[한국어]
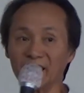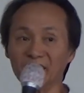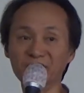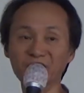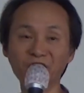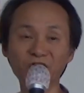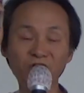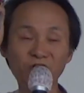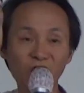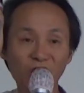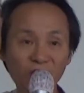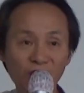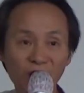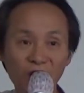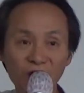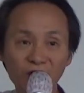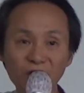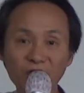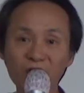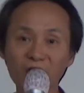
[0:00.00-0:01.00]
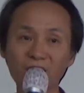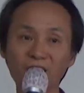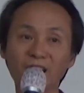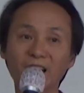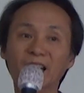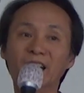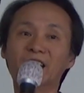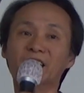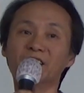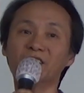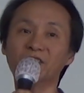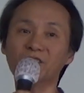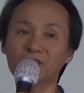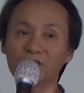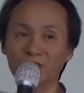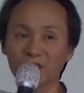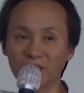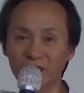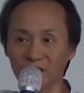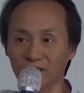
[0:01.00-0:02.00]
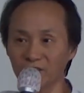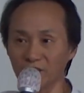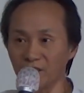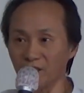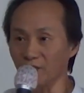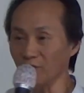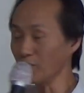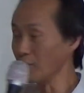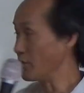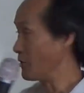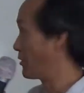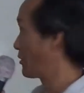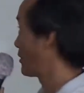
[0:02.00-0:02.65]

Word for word: 니은 자체의 글자가 이어져 있다는 뜻이에요.